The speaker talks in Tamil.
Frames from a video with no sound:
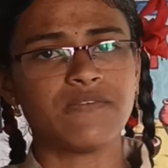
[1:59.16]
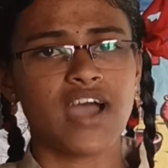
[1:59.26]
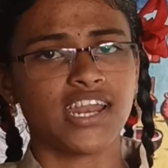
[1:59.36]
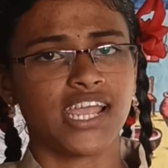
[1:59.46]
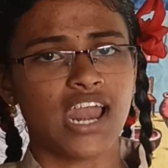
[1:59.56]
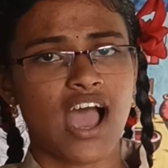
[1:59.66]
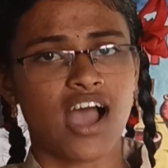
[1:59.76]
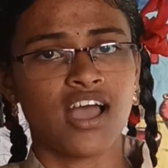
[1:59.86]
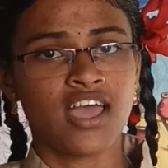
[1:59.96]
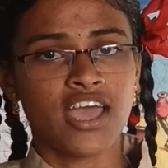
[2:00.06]

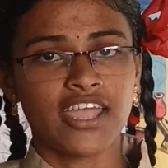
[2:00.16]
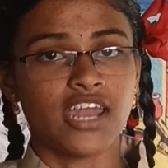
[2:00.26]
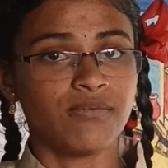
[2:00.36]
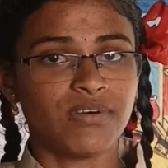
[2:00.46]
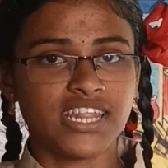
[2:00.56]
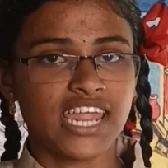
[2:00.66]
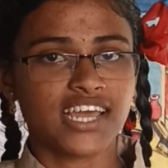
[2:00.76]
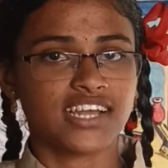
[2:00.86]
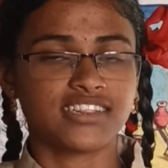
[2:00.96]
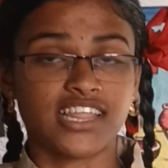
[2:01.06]
அறிவாளிகளா என்பது
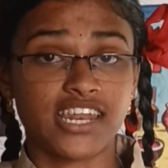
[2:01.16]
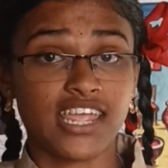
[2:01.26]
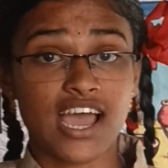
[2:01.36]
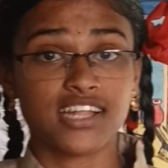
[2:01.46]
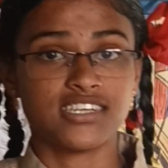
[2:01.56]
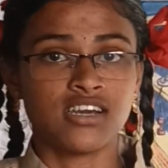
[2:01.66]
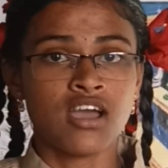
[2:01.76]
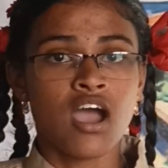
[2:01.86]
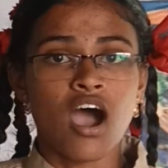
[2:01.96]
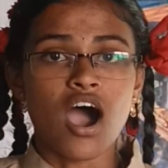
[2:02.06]
எனக்கு தெரியாது
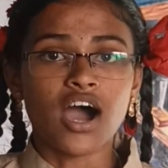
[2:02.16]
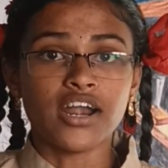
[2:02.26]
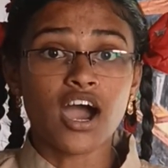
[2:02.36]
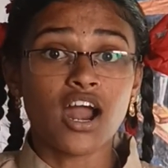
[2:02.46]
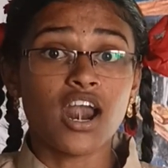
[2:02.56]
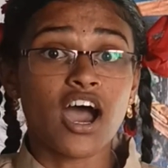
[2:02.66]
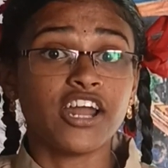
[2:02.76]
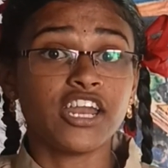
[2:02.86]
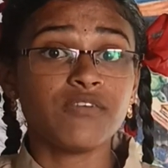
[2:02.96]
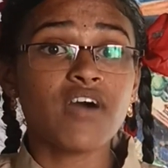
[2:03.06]
ஆனால்
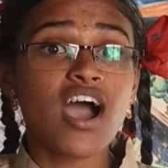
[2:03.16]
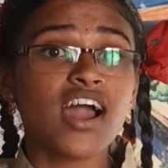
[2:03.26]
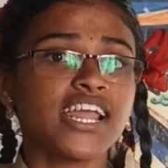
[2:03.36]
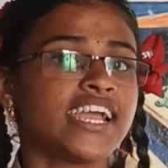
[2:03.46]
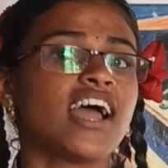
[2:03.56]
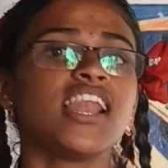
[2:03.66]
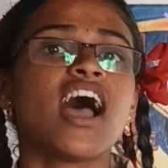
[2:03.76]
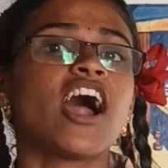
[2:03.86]
அறிவாளிகள்